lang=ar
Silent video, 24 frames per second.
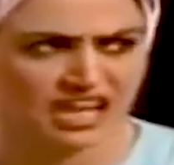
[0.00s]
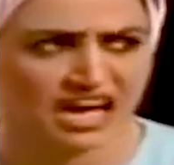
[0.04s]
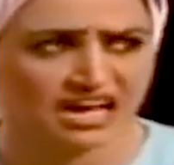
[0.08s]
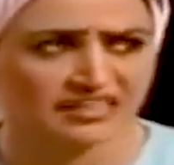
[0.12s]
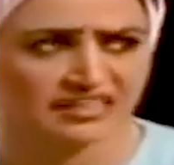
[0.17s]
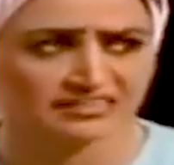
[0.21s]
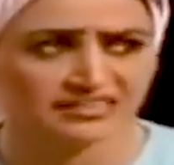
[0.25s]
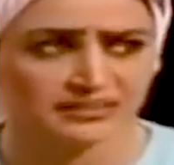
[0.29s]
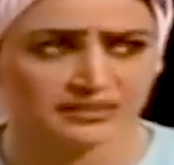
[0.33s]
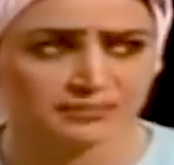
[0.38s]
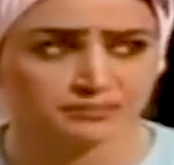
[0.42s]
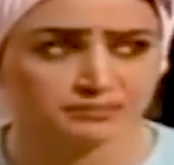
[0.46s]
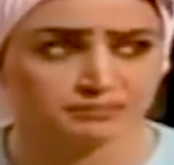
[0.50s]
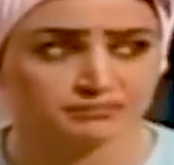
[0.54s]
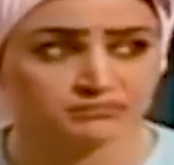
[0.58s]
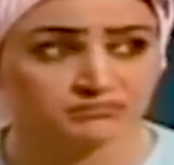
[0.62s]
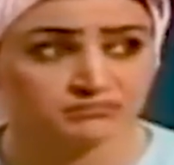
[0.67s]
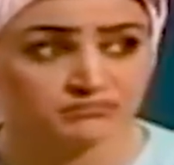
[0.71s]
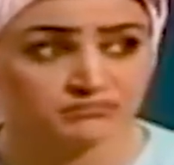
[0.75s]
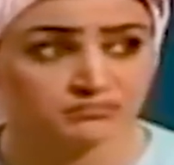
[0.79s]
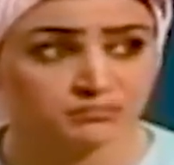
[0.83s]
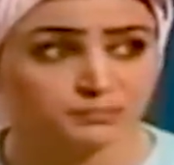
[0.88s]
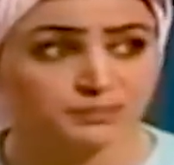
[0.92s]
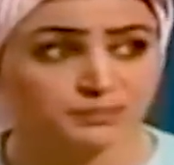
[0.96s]
خاتم
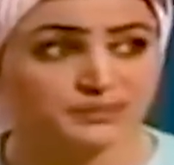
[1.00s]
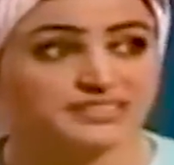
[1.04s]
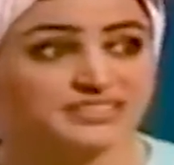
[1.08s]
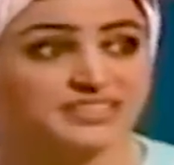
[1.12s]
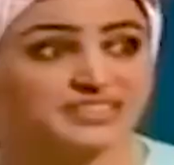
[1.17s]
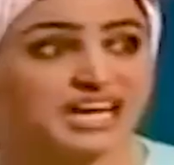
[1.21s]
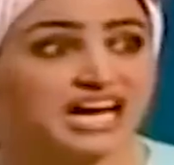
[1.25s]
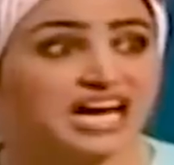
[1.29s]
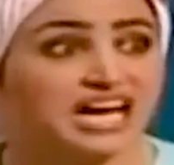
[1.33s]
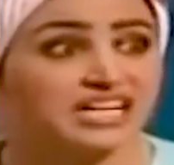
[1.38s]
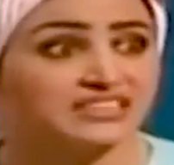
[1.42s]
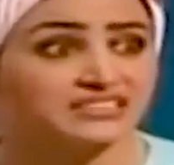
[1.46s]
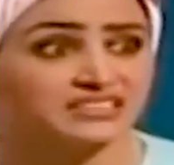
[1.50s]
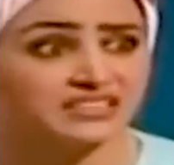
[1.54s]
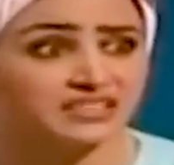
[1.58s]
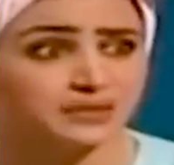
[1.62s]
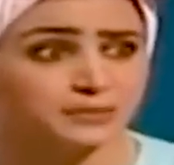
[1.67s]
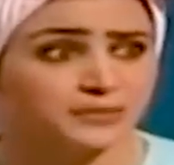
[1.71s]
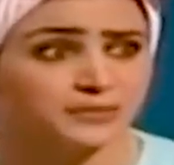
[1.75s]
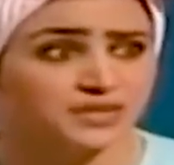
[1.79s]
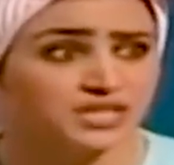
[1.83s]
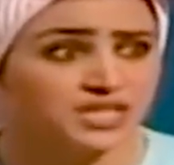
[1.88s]
بدي خاتم